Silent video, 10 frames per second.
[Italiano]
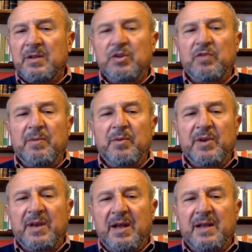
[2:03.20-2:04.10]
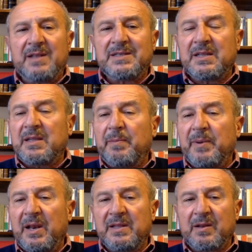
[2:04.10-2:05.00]
dove morirà il 7
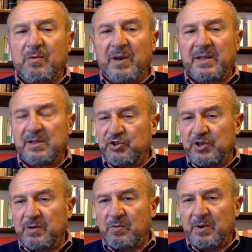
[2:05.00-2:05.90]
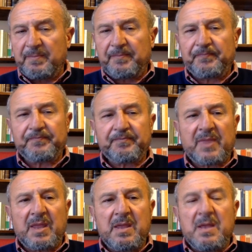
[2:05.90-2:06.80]
aprile del 45.
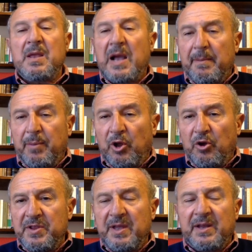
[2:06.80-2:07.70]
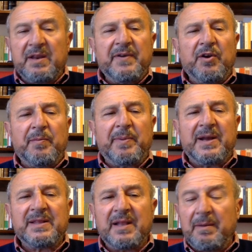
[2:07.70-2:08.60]
A Bologna ne fanno
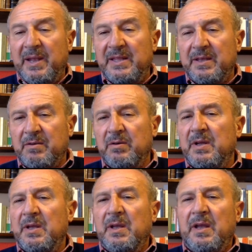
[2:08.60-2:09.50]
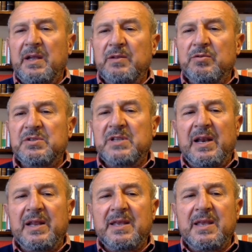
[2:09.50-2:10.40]
parte il medico e
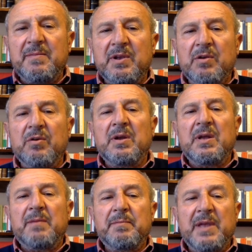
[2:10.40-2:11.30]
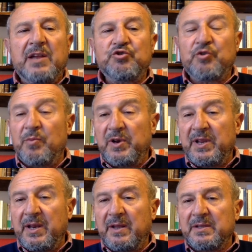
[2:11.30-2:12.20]
industriale chimico Biagio
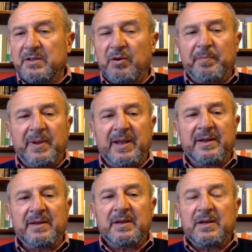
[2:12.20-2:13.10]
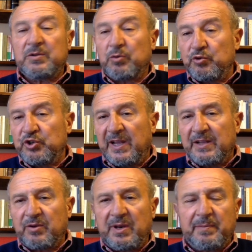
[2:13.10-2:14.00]
Molina di Tropea,
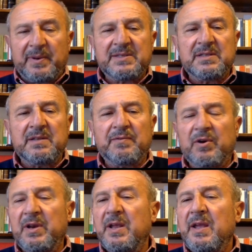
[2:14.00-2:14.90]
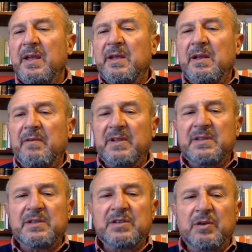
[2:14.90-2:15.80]
trucidato nei pressi di Forlì il
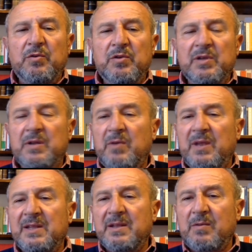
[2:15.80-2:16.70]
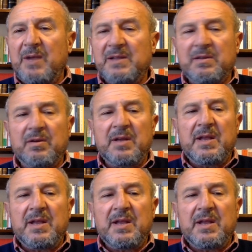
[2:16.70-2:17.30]
26 luglio del 44,